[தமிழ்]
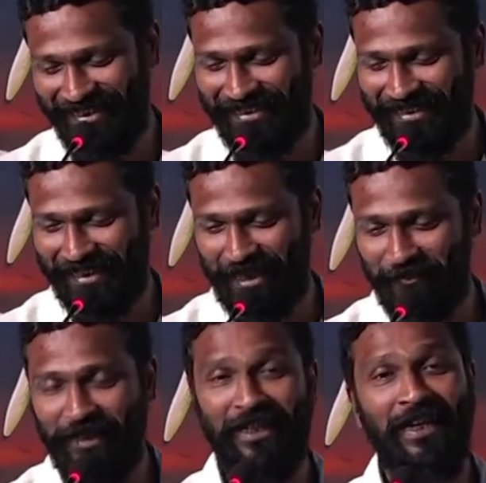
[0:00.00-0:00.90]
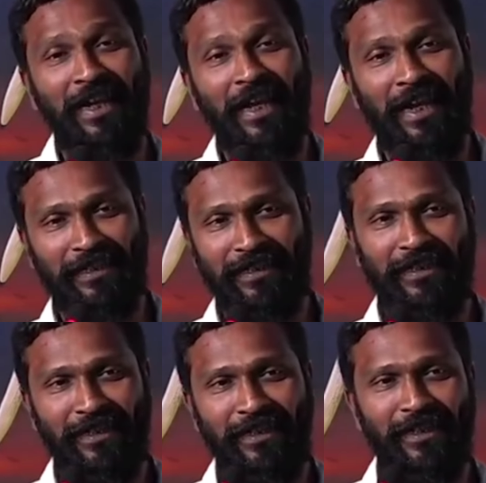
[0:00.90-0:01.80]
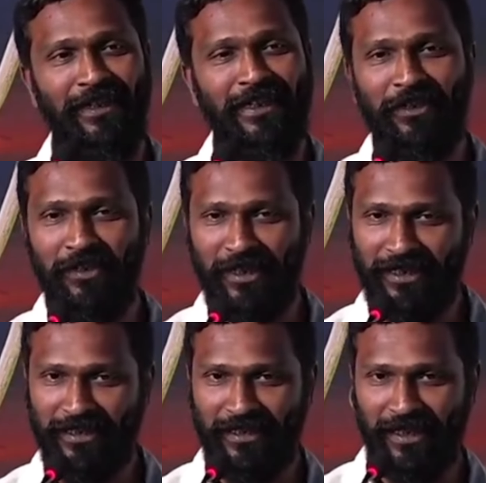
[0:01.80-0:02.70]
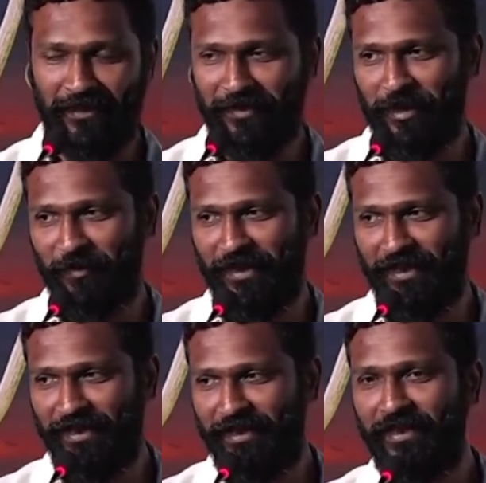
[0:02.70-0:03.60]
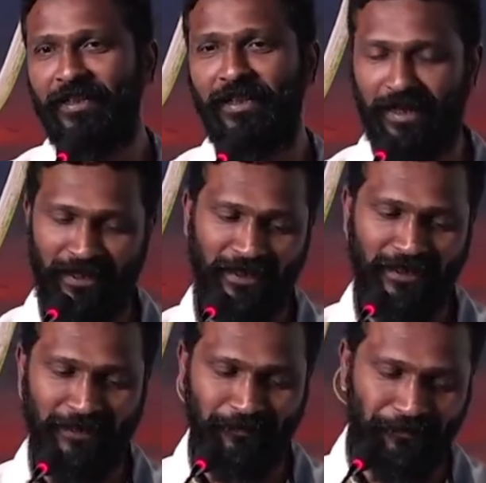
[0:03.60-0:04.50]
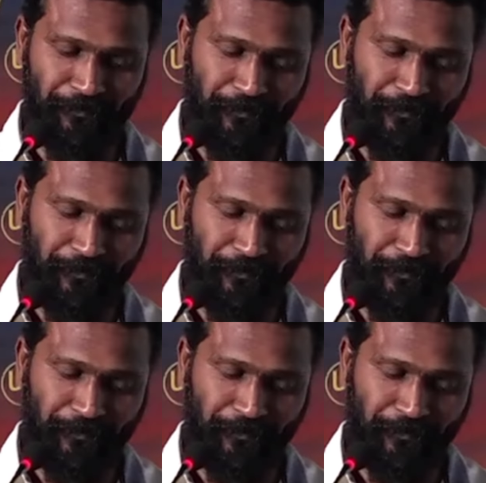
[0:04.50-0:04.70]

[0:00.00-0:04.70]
அது கல்வன் அண்ட் இன்னொரு இன்ட்ரெஸ்டிங்கான விஷயம் என்னென்னா நாங்கள்